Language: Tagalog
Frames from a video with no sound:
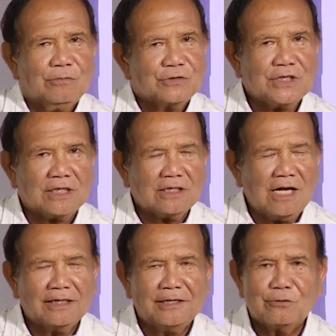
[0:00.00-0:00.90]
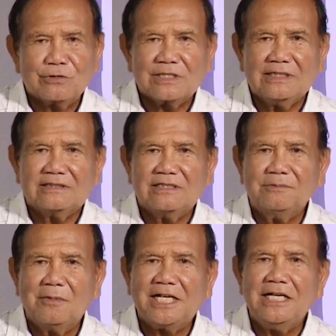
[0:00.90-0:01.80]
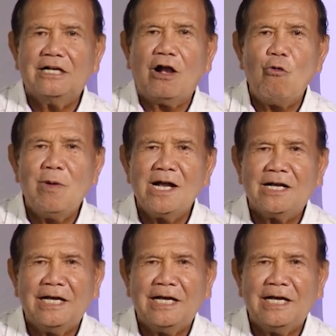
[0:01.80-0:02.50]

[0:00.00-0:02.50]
sa Cagayan City makigkaubang